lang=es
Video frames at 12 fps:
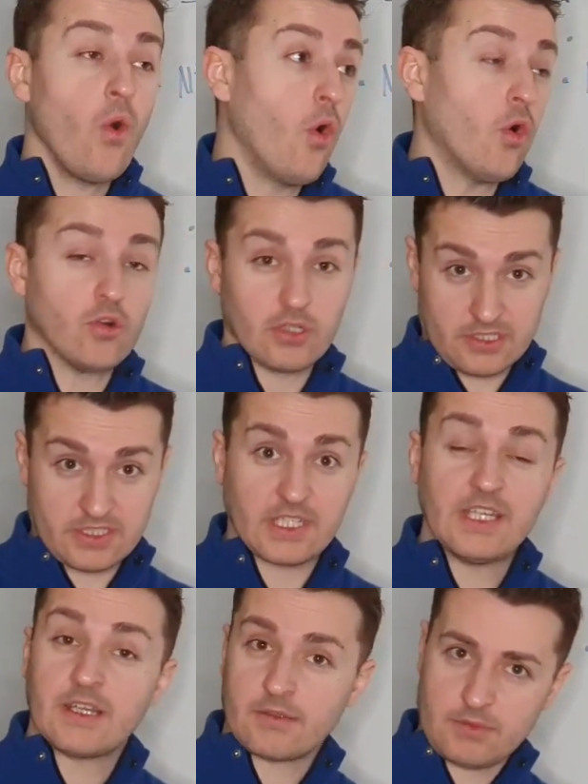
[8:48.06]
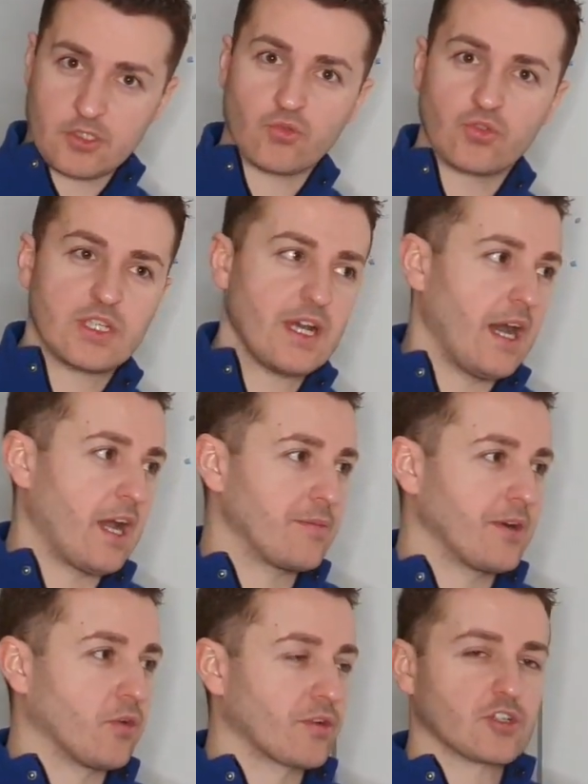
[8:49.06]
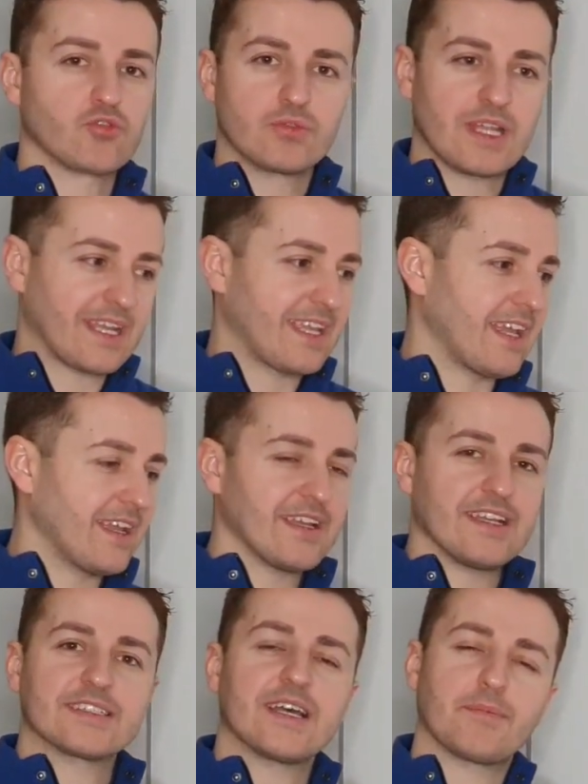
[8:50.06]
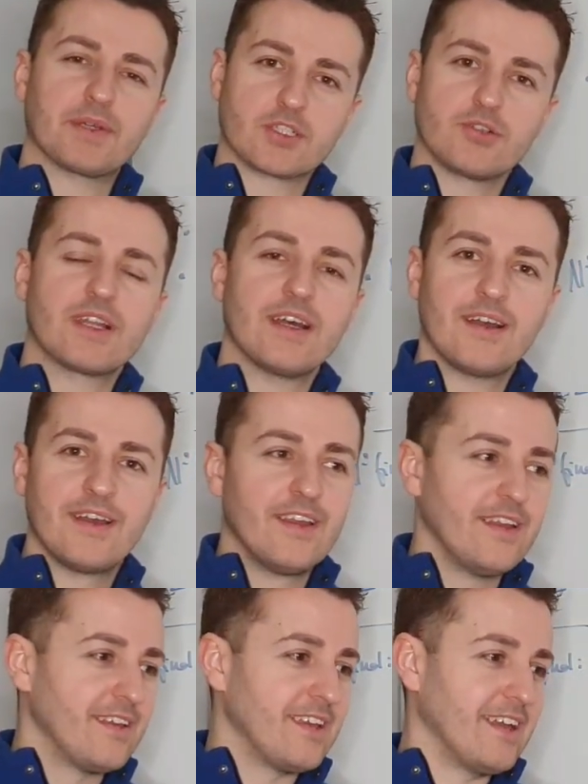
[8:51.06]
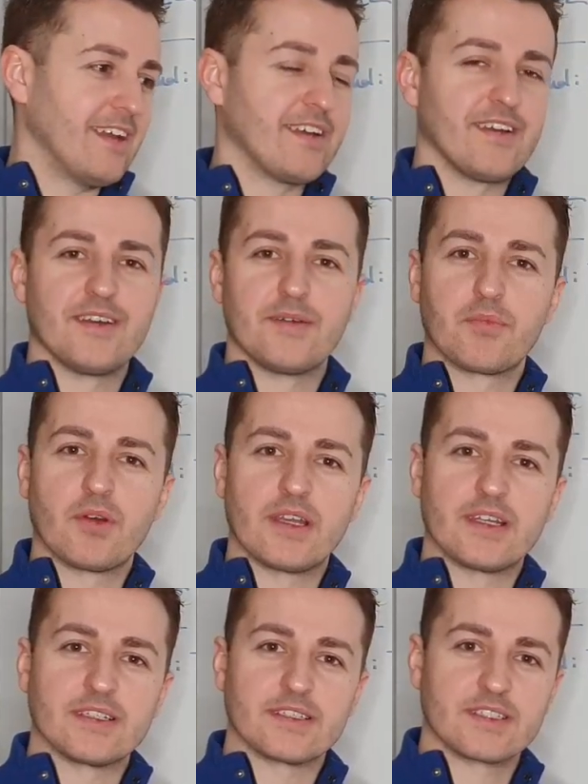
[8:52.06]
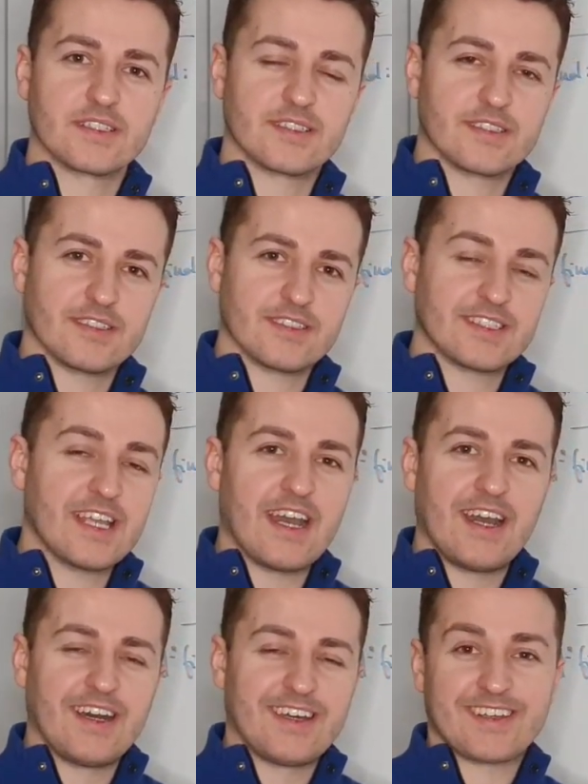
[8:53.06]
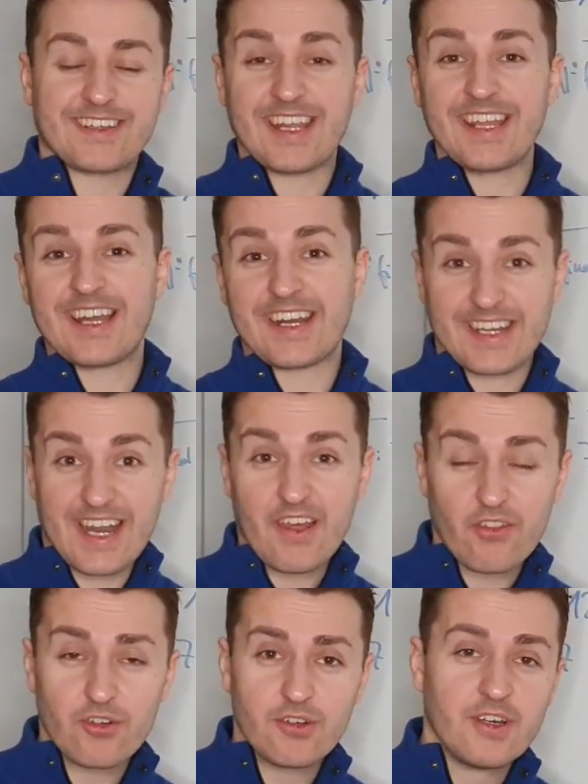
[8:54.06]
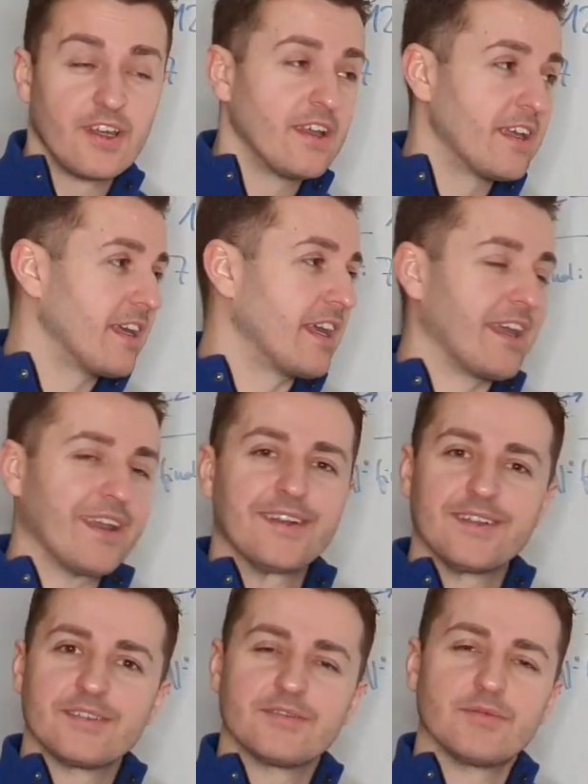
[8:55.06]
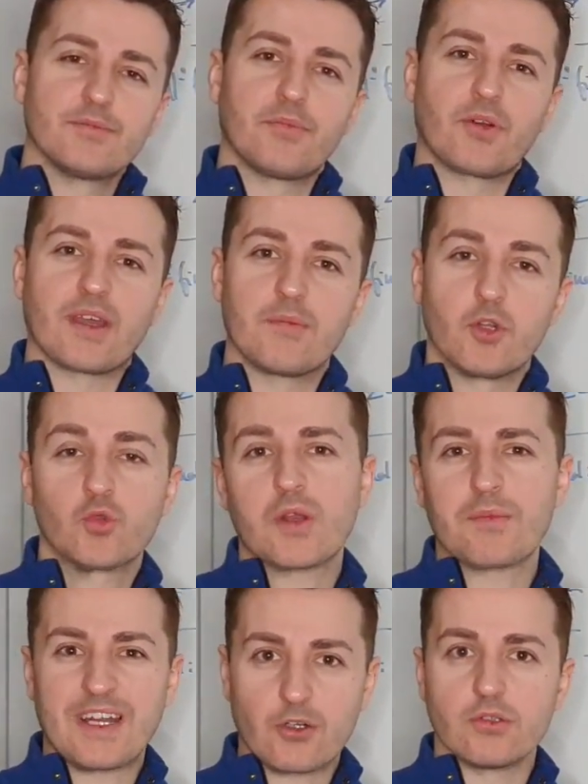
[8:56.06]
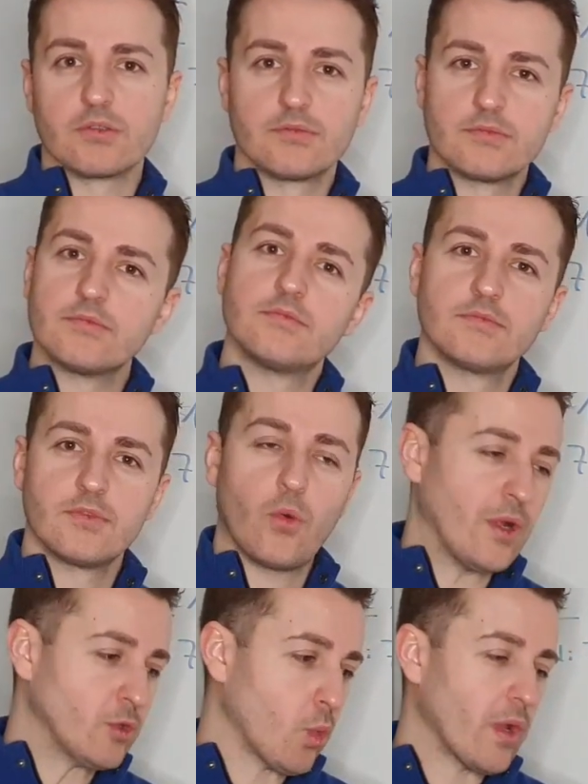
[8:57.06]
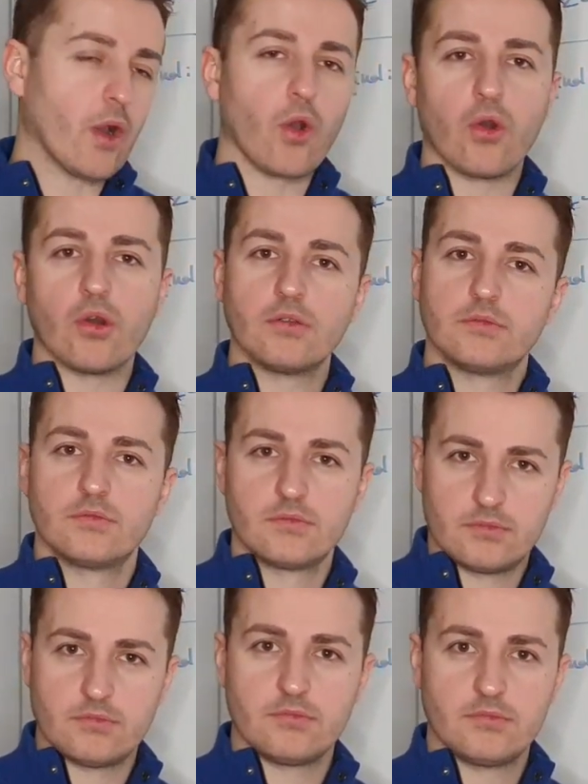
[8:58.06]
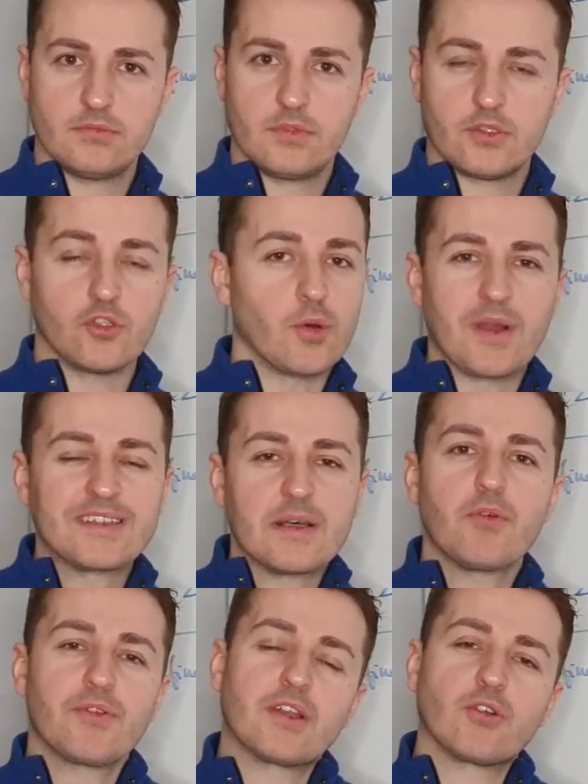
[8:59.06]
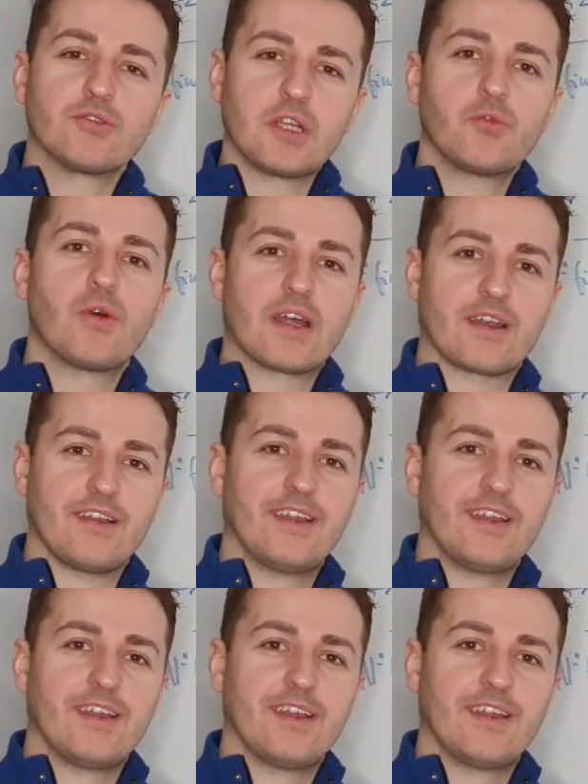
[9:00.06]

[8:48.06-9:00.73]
O sí, escucha, a lo mejor resulta que esa persona eh, pues se ha reencarnado en, por ejemplo, tu hermano o en tu hijo. No vais a poder continuar